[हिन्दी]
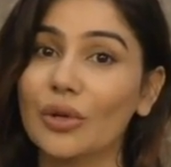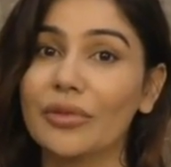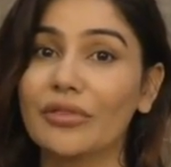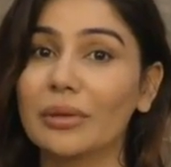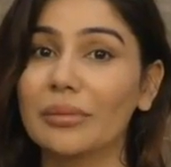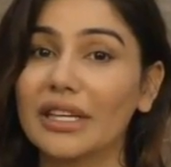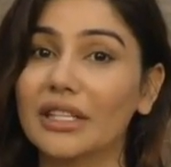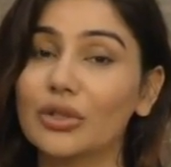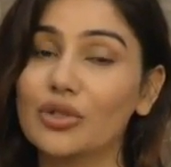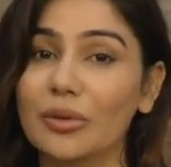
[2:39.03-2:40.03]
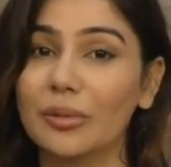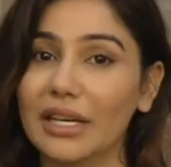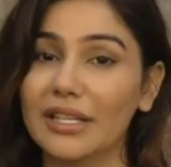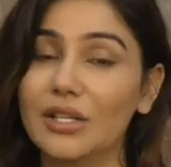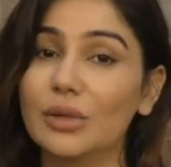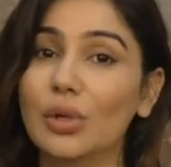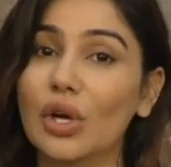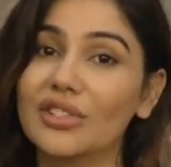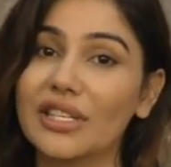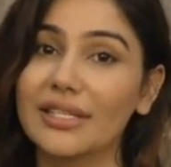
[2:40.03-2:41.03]
कोई भी फिल्म मेकर कुछ भी बनाता है तो वो
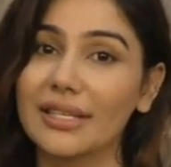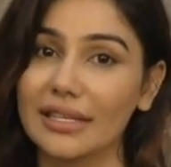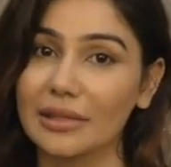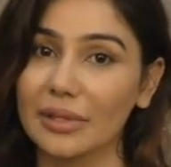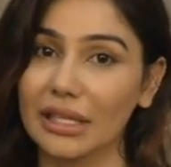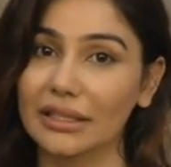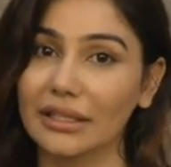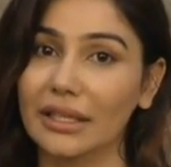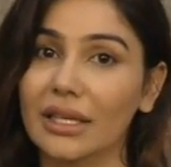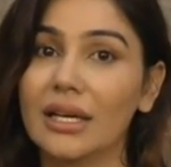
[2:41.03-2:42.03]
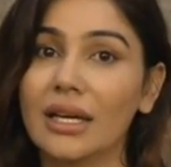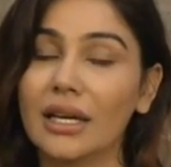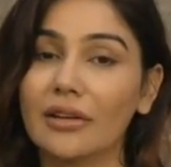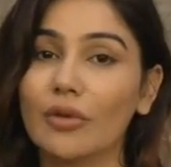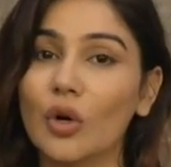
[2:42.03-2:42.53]
लॉजिक के साथ ही बनाता है हम्म।